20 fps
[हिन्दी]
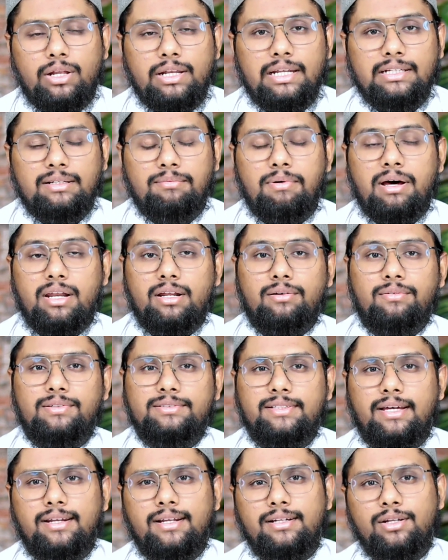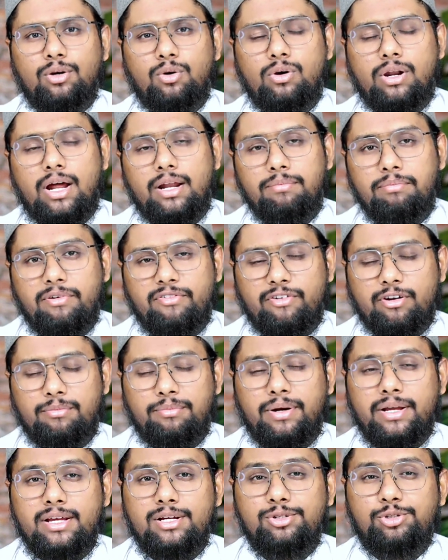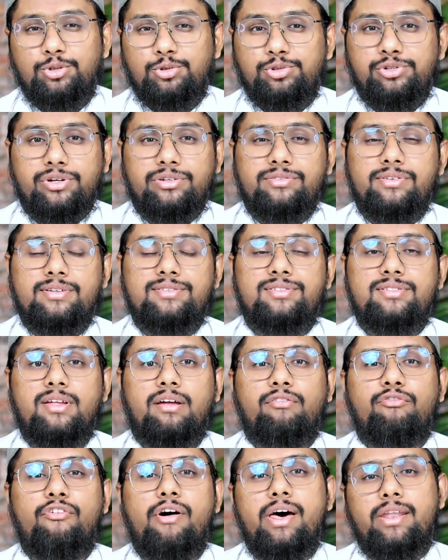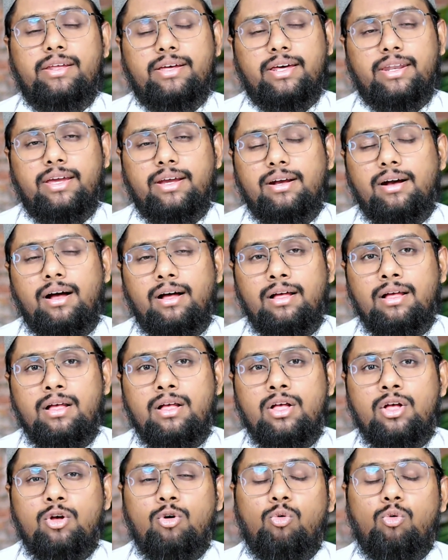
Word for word: तो अल्लाह तबारक व ताली ने कुरान में फरमाया जो शख्स अस्तफ़ार करेगा